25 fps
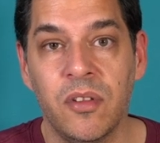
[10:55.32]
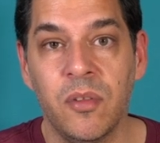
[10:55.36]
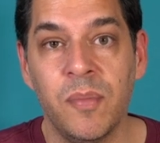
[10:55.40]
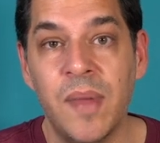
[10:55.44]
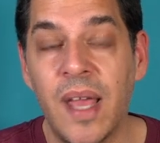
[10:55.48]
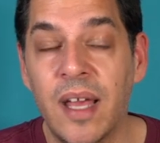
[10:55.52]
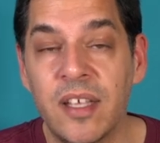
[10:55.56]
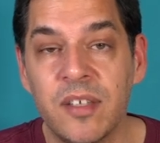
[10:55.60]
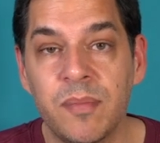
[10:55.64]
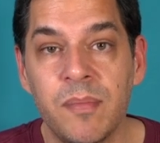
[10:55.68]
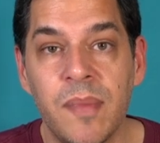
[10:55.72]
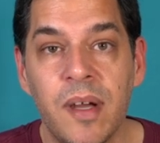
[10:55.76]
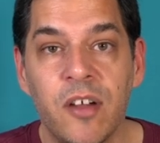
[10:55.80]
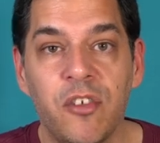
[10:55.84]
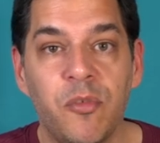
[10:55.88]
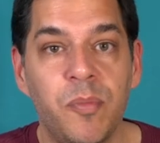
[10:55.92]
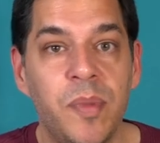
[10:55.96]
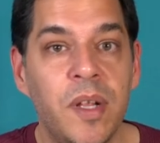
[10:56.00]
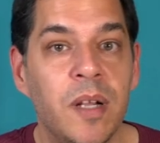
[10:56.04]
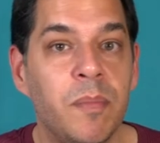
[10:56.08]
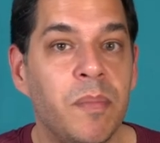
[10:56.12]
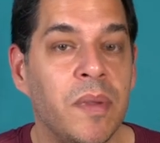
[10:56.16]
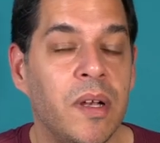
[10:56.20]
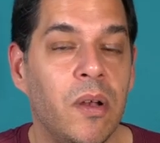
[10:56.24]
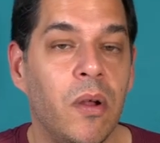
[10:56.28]
zum ersten Mal
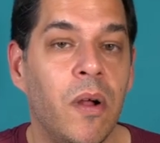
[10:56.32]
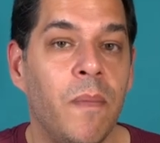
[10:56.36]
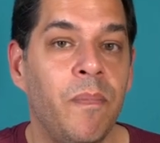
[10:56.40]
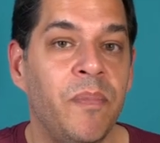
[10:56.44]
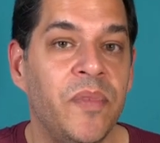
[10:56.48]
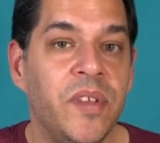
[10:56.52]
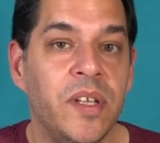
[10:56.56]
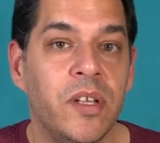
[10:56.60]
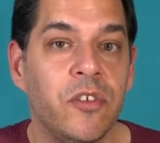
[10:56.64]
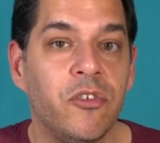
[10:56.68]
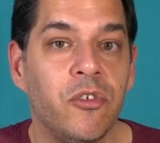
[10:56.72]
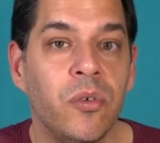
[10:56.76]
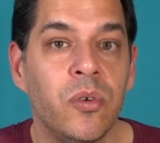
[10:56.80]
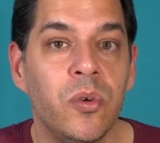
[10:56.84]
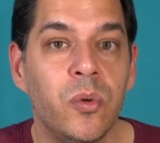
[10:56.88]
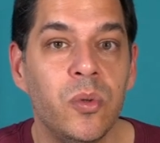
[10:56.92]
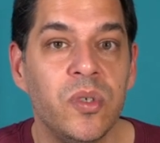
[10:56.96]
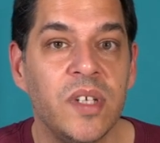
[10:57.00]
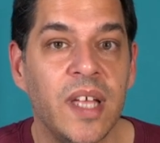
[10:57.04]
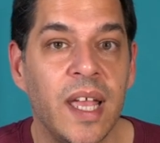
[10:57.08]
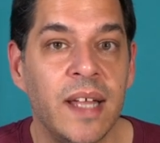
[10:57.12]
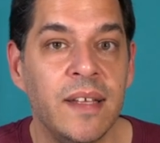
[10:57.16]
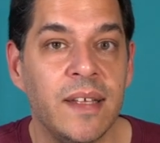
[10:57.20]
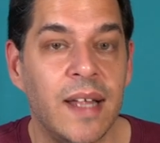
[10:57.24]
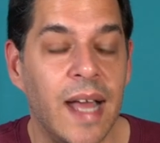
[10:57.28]
spielt mit Leuten, die das schon
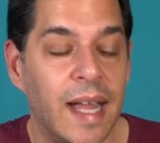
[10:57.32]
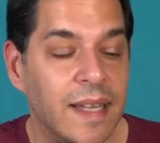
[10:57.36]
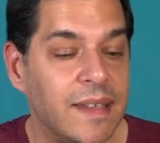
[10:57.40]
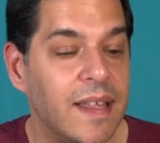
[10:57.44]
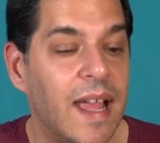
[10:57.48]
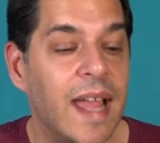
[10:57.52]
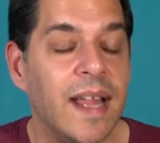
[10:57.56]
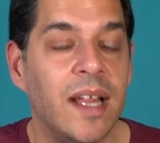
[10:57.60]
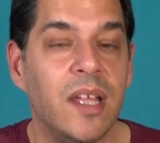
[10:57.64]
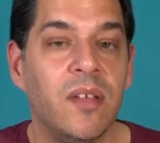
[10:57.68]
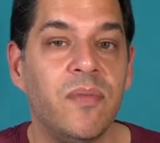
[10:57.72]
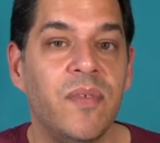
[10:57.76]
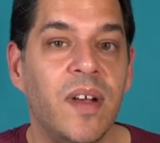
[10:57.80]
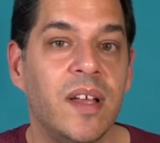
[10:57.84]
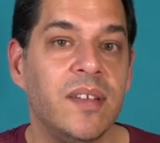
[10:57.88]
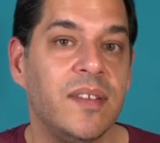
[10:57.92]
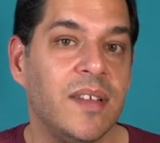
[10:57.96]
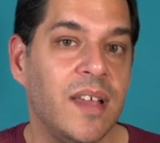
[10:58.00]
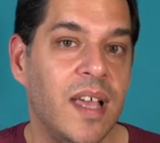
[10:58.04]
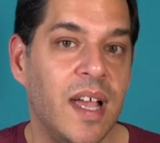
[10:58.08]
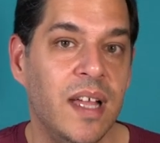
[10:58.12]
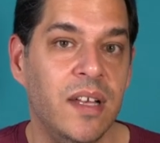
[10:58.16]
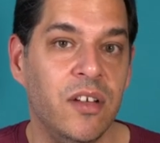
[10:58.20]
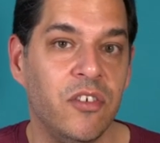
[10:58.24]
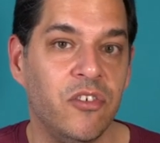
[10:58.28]
gut kennen, hat er eigentlich fast
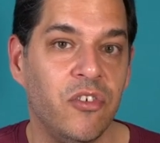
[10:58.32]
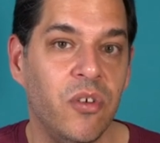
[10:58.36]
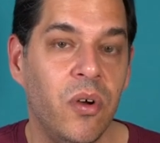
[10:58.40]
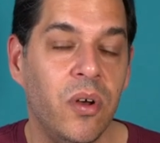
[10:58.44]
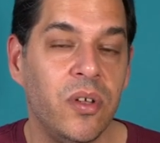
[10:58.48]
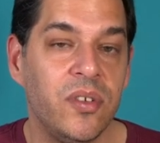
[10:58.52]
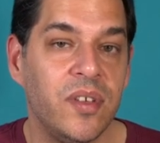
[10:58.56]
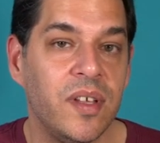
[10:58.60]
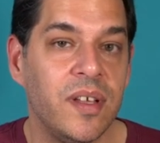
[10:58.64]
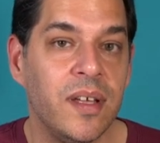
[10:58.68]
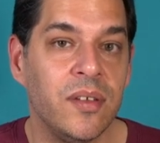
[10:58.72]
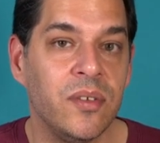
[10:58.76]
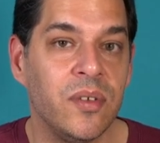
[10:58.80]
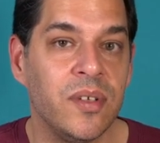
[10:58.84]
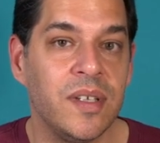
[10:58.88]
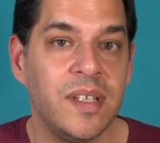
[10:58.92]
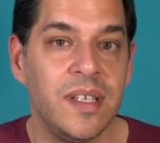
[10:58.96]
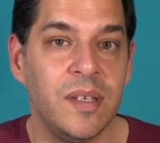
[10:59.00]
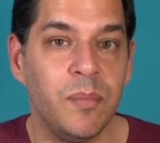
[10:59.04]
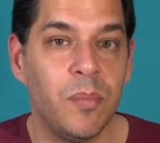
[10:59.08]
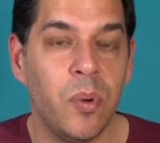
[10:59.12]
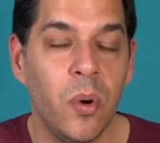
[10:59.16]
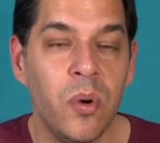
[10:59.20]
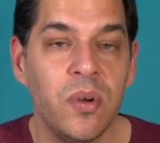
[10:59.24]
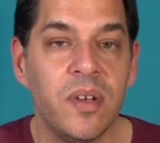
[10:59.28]
keine Chance. Also
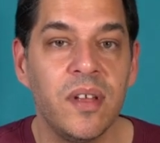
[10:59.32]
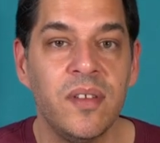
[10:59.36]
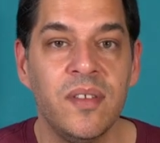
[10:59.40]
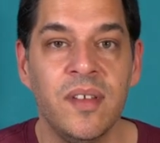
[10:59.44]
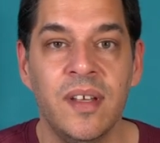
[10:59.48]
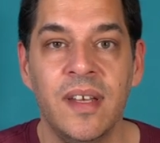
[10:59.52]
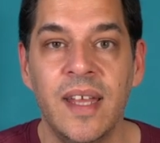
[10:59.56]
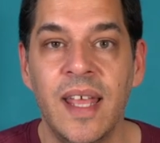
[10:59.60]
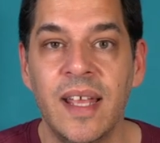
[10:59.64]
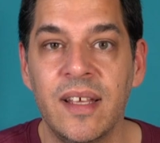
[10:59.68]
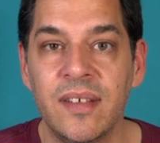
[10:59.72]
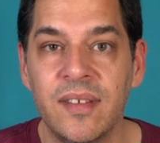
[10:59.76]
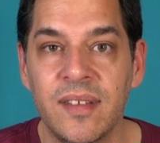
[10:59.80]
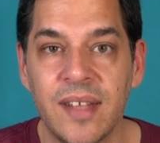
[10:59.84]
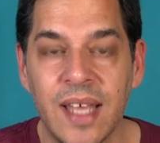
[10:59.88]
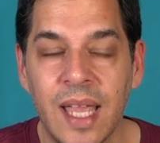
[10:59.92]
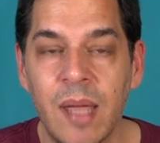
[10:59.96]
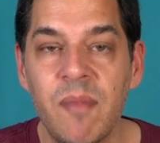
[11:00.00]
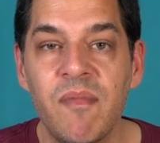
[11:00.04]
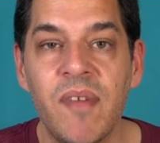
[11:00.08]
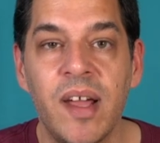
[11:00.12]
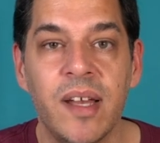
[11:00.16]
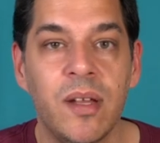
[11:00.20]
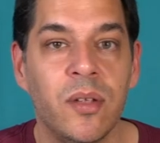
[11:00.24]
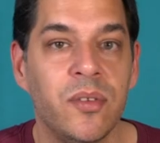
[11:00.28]
die Punkte sind
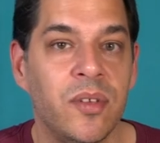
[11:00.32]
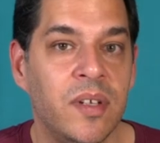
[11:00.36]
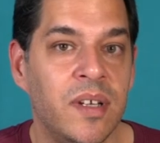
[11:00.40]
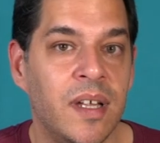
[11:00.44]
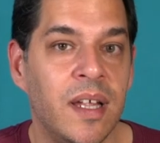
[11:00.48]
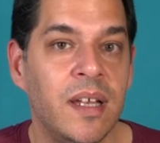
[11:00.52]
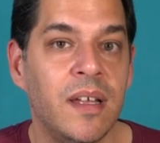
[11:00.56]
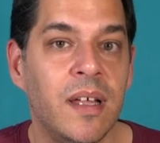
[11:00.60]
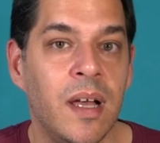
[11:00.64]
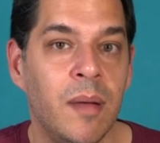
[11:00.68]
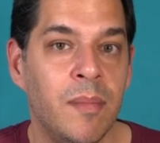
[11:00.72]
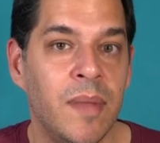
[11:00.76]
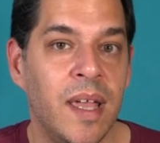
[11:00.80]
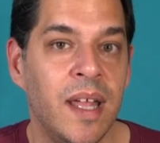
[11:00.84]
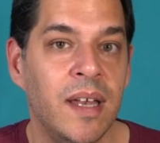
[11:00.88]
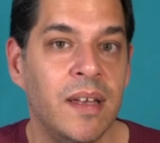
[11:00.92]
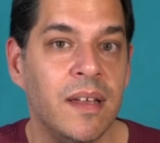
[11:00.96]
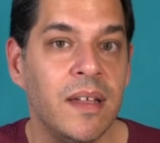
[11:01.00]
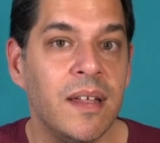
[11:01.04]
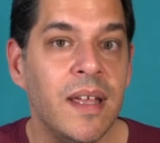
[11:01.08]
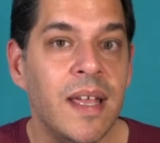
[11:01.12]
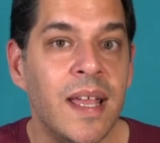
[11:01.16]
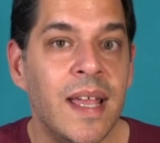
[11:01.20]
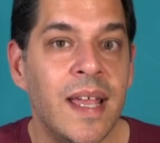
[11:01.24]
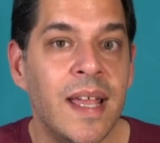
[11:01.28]
extrem weit auseinander am
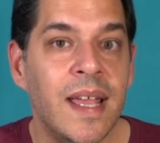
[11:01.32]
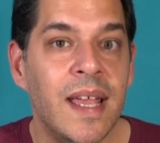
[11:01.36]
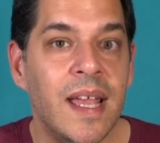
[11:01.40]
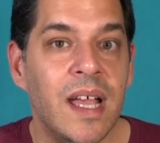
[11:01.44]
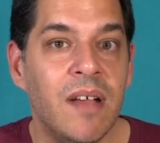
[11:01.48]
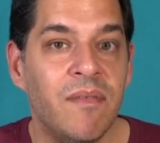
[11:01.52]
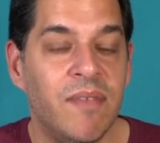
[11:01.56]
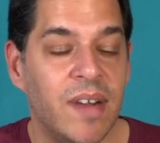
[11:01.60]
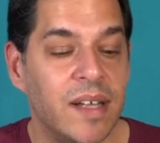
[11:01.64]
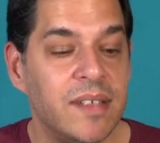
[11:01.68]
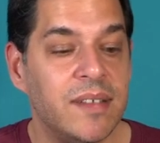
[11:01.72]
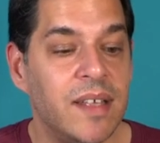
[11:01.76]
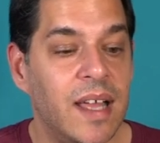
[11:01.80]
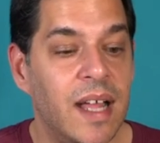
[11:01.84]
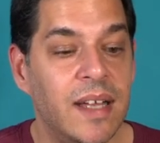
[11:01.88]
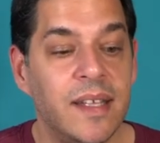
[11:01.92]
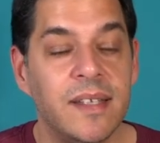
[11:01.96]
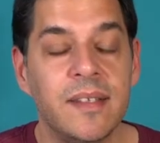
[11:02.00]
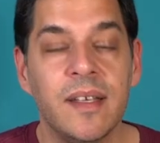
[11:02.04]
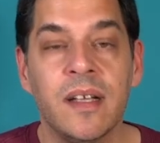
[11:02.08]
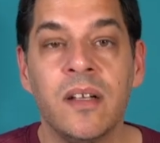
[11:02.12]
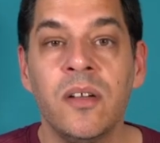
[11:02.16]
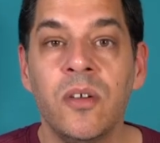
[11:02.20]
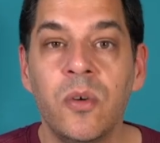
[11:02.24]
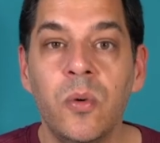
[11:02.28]
Ende. Was ehrlich
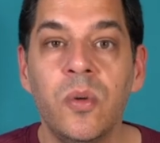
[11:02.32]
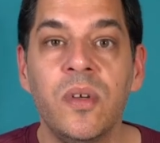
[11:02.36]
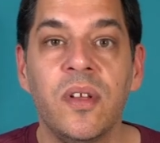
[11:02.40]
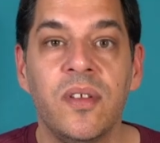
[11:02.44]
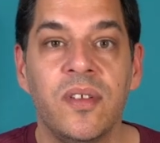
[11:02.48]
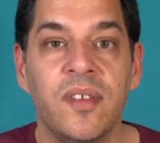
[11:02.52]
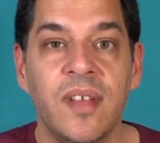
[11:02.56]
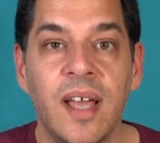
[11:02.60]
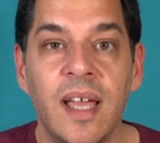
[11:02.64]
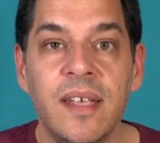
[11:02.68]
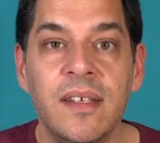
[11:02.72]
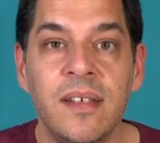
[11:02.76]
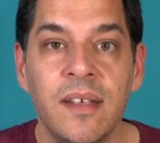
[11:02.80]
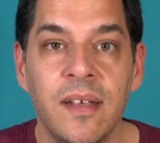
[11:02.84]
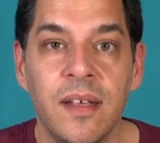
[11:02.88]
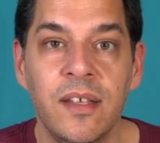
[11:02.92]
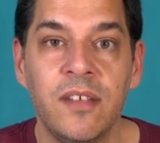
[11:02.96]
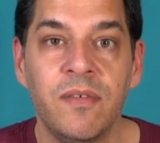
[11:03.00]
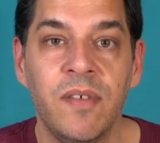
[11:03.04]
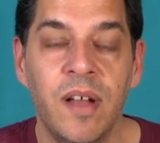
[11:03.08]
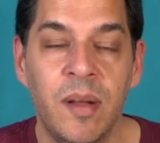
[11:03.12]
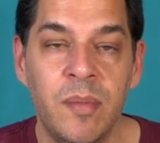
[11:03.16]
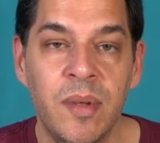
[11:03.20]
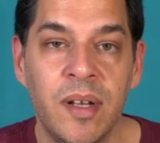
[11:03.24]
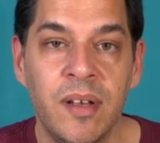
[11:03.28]
gesagt ein gutes Zeichen
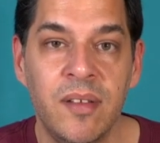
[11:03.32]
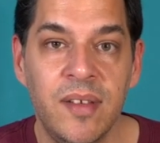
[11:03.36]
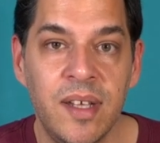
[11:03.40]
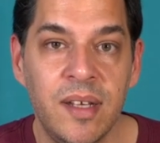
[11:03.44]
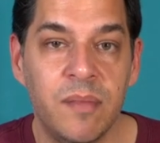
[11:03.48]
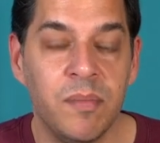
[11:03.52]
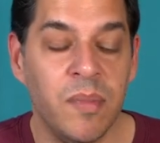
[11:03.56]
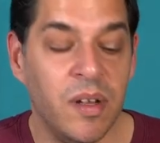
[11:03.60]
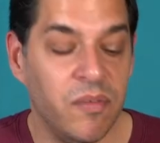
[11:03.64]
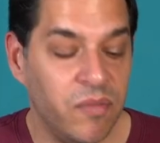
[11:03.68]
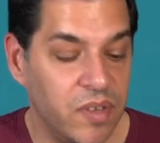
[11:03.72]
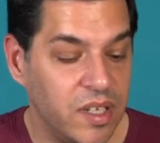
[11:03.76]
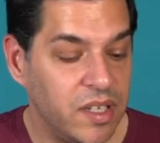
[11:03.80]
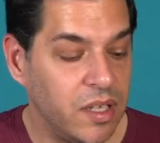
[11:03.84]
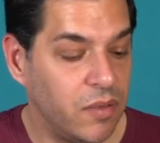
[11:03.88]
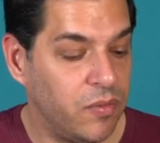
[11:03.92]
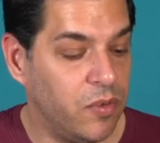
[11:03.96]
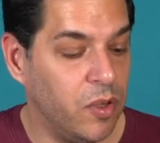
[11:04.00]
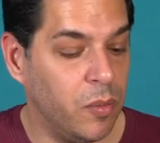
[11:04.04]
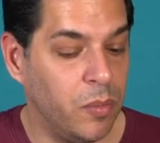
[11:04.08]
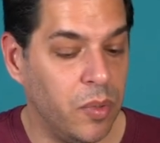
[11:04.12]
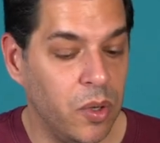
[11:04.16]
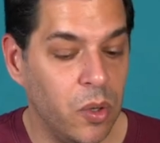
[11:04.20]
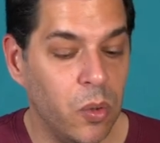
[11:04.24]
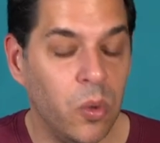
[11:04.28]
ist, weil man sieht, man wird
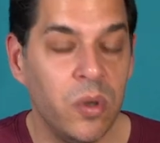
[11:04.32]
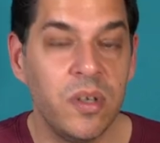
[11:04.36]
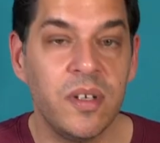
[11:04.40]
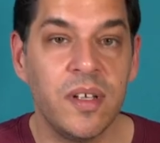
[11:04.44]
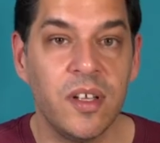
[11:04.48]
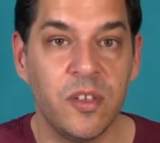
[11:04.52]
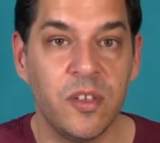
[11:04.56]
dafür belohnt,